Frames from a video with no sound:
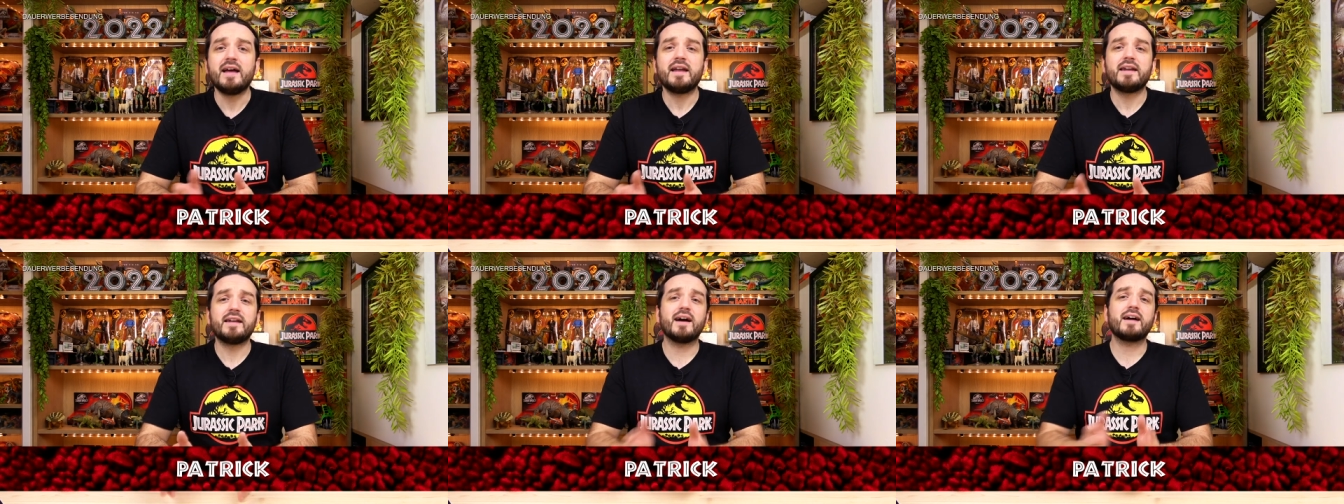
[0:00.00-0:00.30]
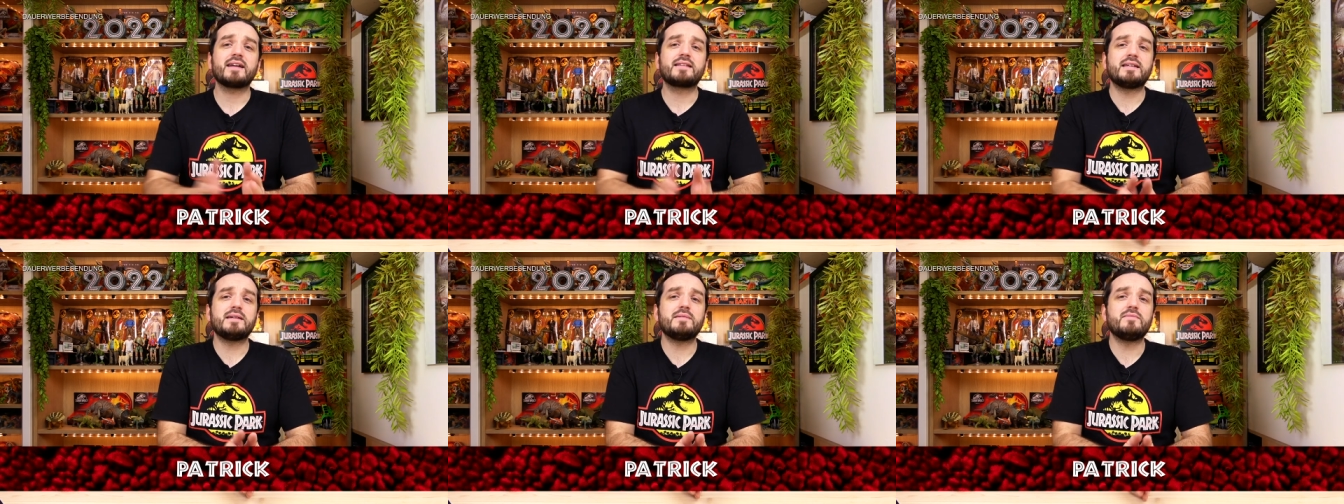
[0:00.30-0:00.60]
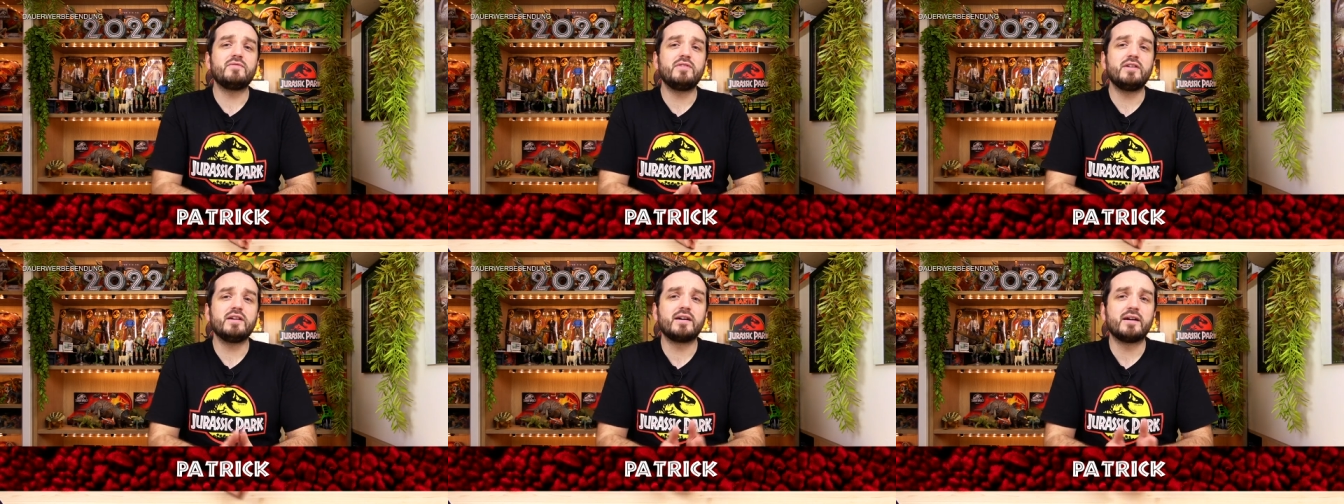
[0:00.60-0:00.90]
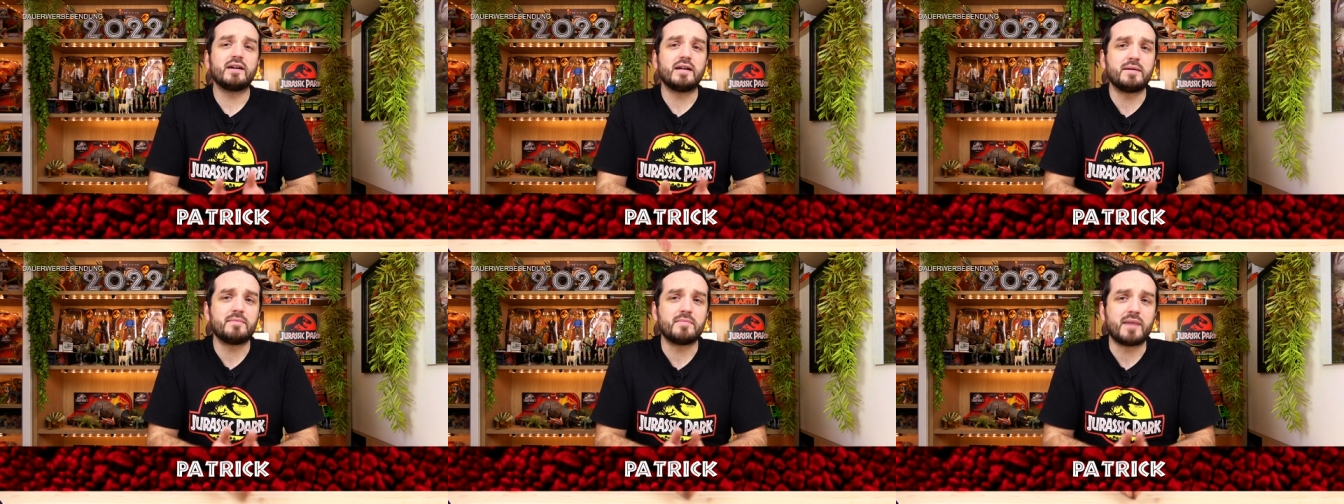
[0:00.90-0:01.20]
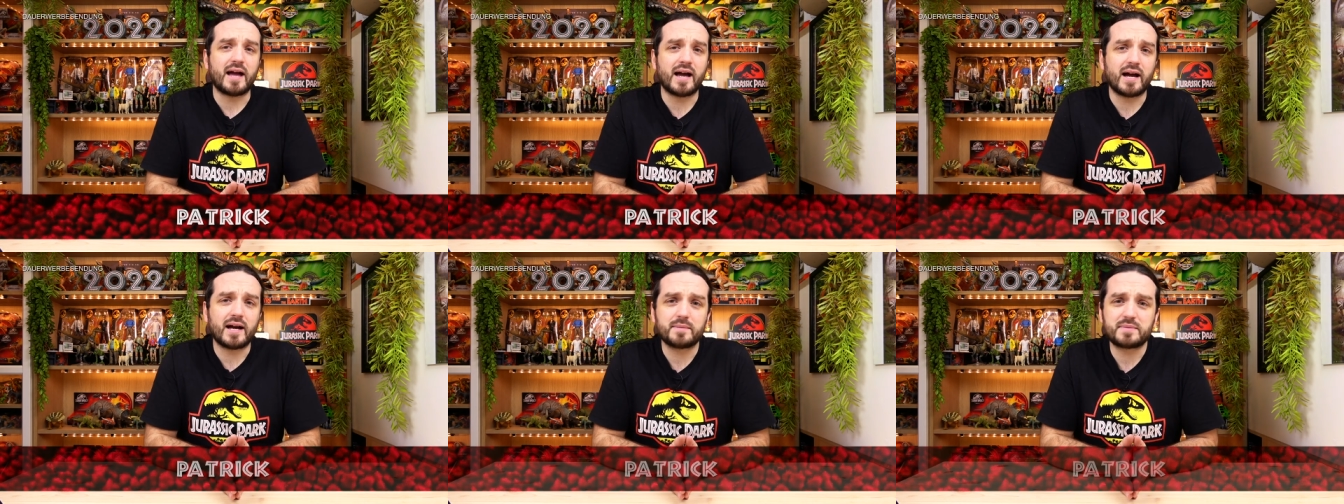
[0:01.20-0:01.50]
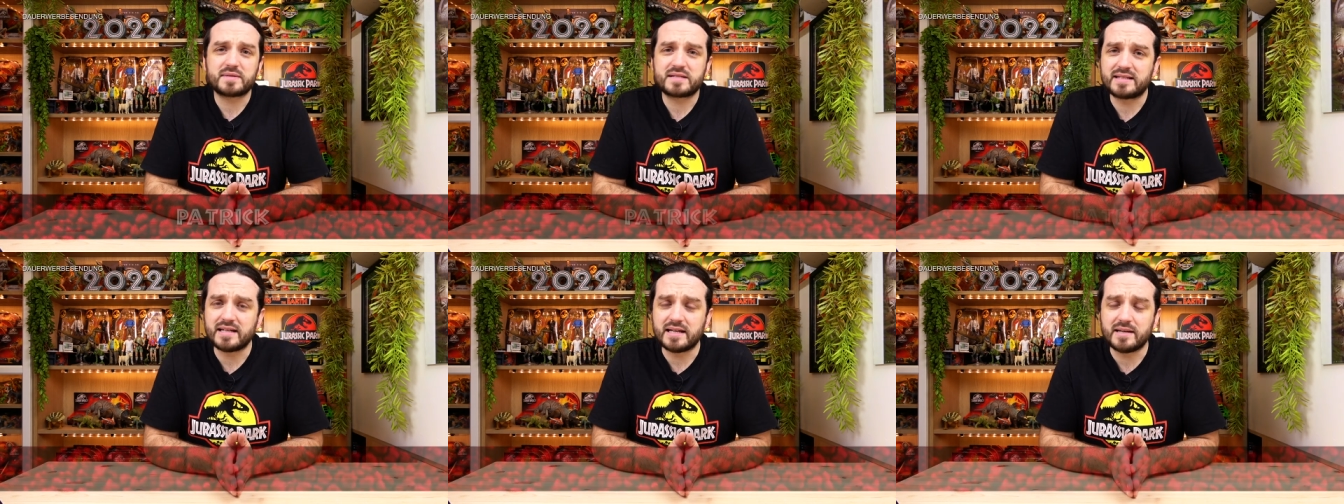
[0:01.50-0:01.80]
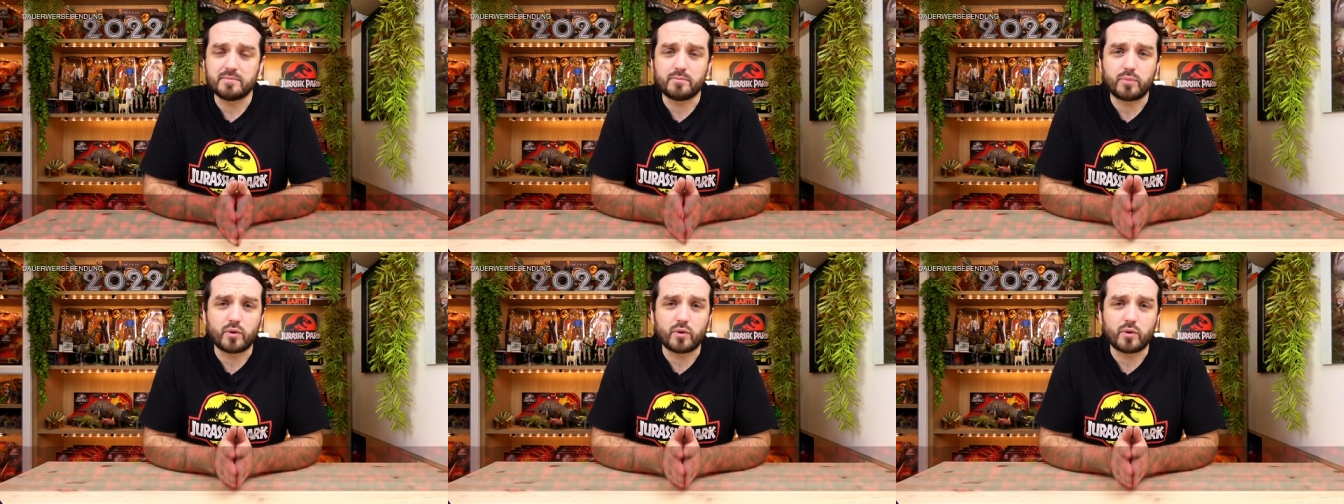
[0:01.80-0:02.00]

Nachdem wir im Herbst den